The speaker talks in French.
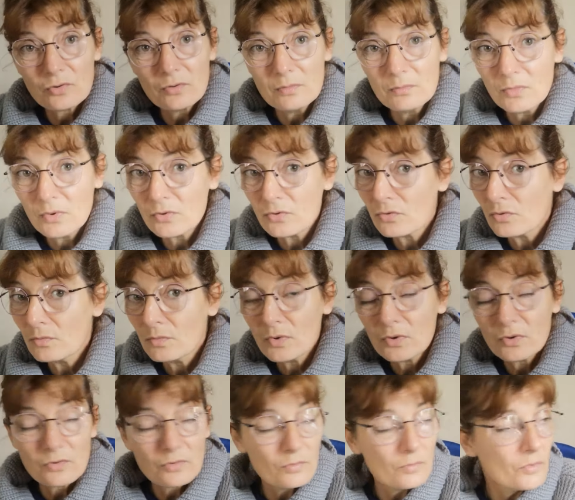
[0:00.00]
Tout le monde, tout le
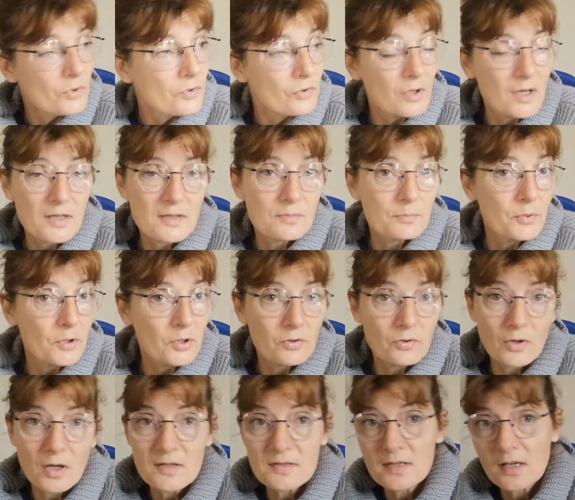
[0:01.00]
monde, tout le monde aura,
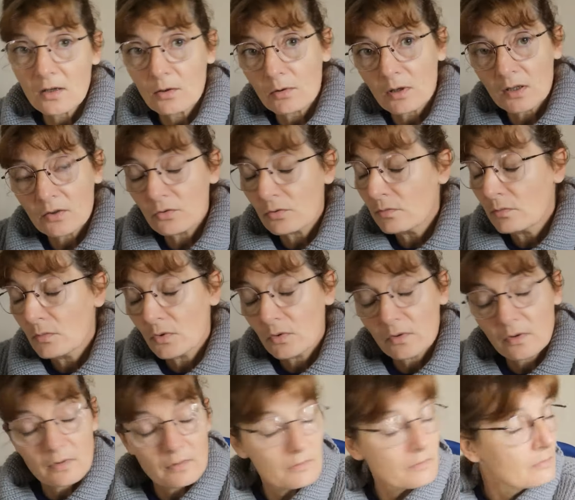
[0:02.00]
portera sa croix, tout le
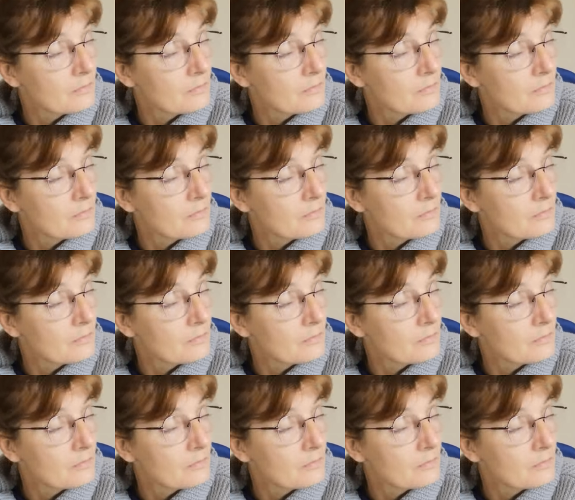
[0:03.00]
monde.